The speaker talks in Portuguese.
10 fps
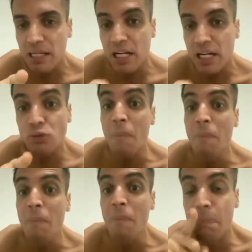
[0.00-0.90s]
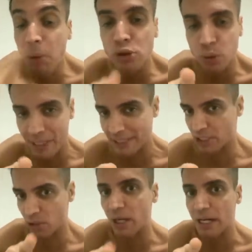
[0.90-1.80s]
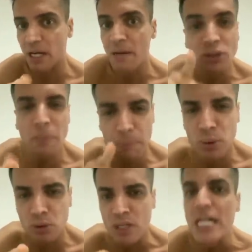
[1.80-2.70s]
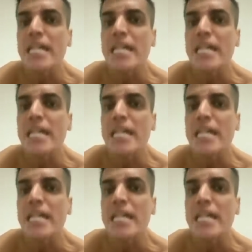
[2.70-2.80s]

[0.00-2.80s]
Eu tô muito puto com essa história, muito puto.